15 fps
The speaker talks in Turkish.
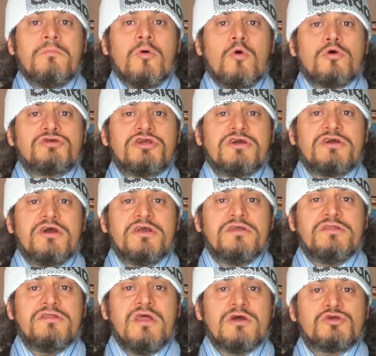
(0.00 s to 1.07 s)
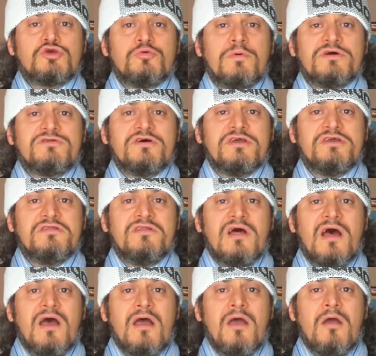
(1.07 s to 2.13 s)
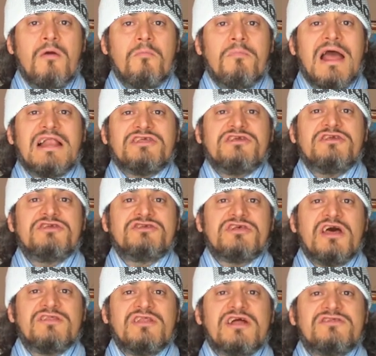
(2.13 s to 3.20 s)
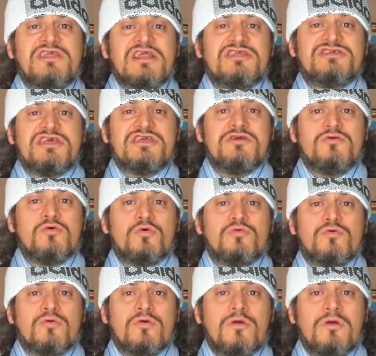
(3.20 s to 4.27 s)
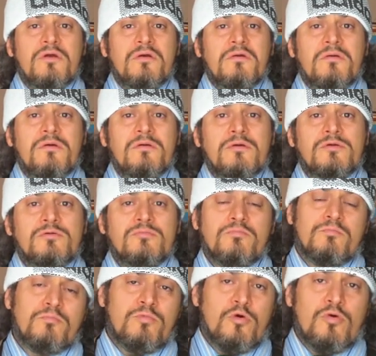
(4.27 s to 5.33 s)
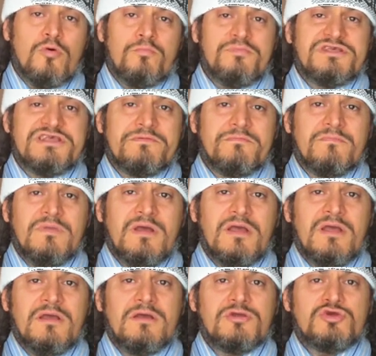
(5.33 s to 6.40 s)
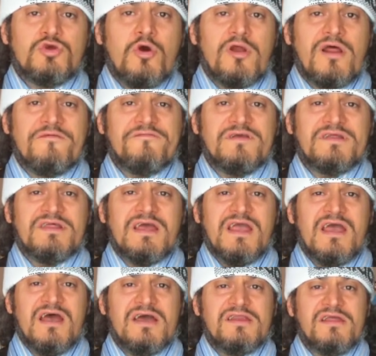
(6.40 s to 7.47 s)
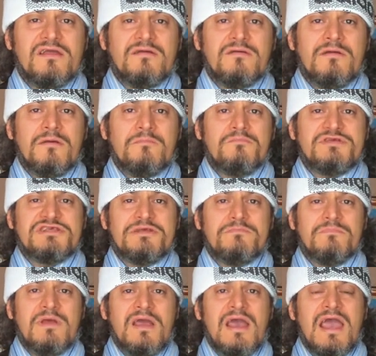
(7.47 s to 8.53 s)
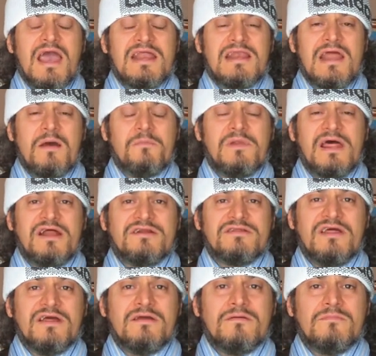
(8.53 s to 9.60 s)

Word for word: Ocak ayında, Şubat ayında belki insanlar denize giriyordu. Bu bizim coğrafyada yani, bizim enlemlerde.